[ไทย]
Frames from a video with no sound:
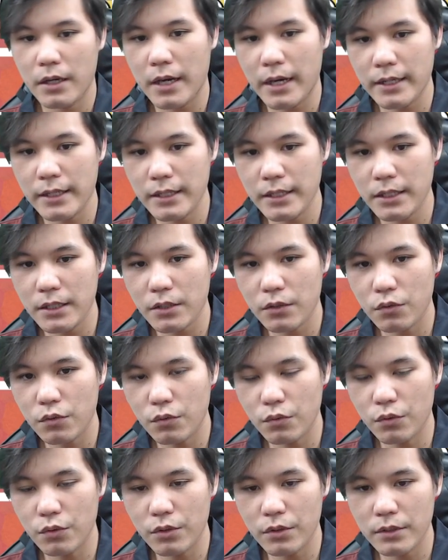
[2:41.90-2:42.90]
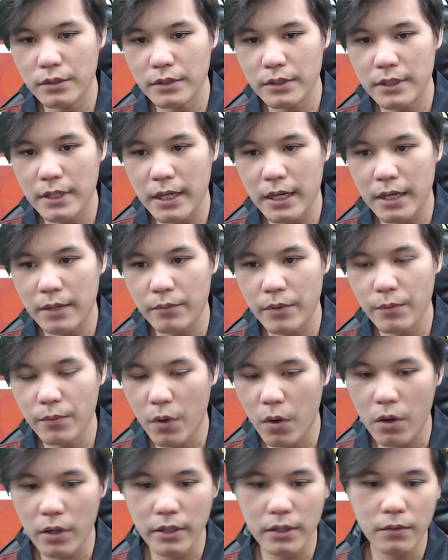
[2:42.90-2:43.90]
อันนี้คุณอย่าไป
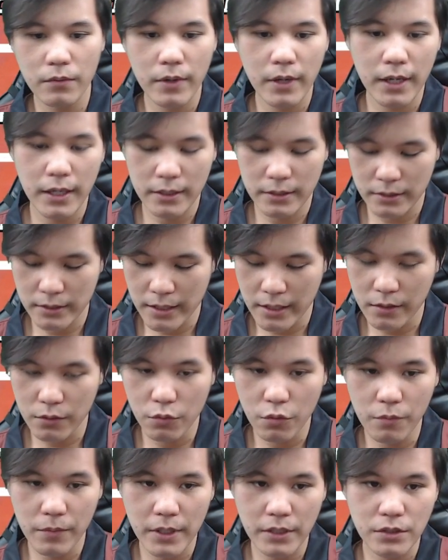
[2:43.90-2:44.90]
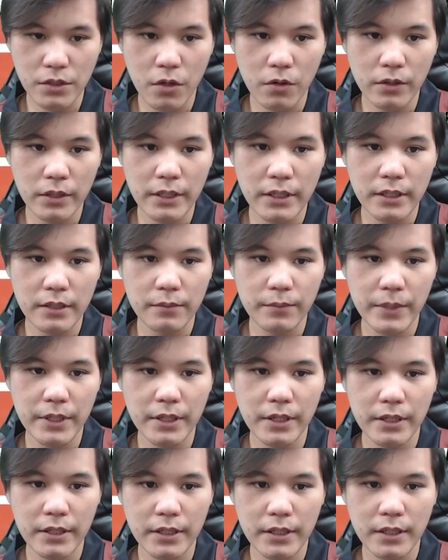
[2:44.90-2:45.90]
บอกนะว่าเรียนรู้มาจากช่องนี้ไป
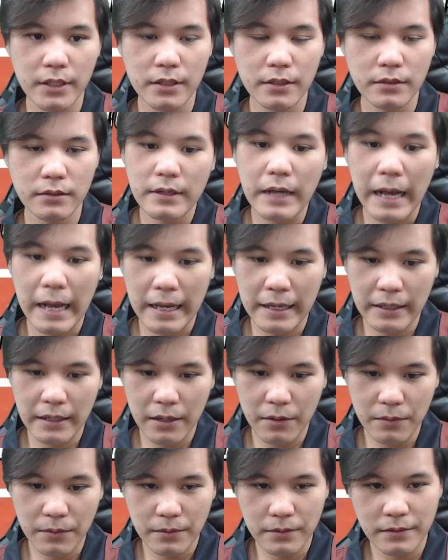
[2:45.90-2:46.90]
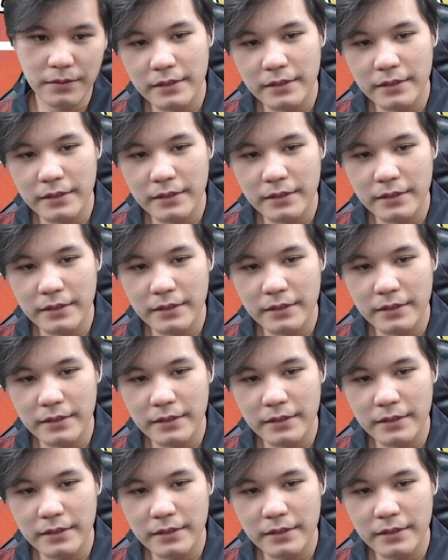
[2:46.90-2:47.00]
เดินเนี้ยตายเขา